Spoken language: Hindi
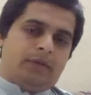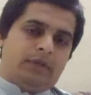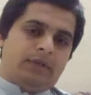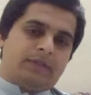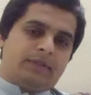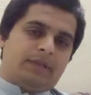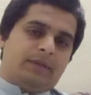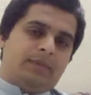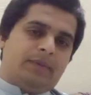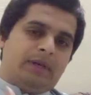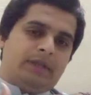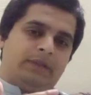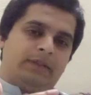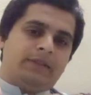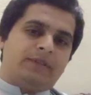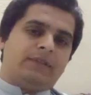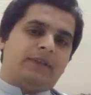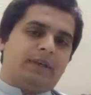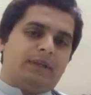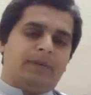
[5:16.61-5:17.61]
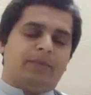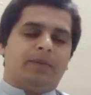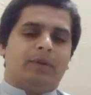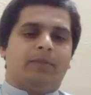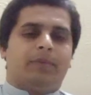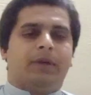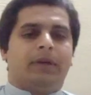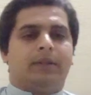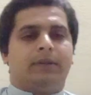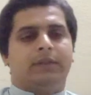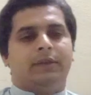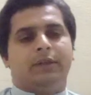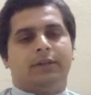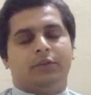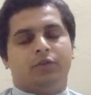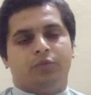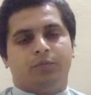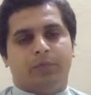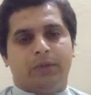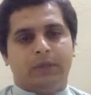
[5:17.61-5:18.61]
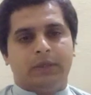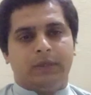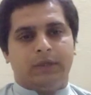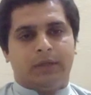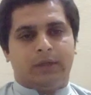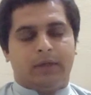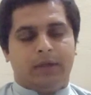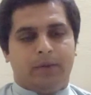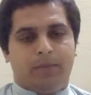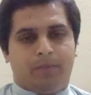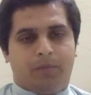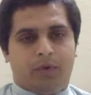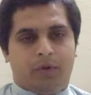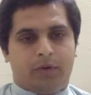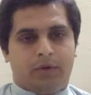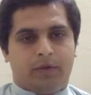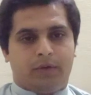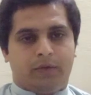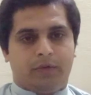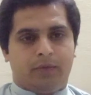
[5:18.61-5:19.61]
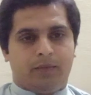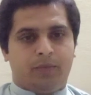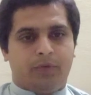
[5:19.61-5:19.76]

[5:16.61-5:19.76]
इसके बाद तीसरे नंबर पे आती है जो बड़ी एक इम्पॉर्टेंट और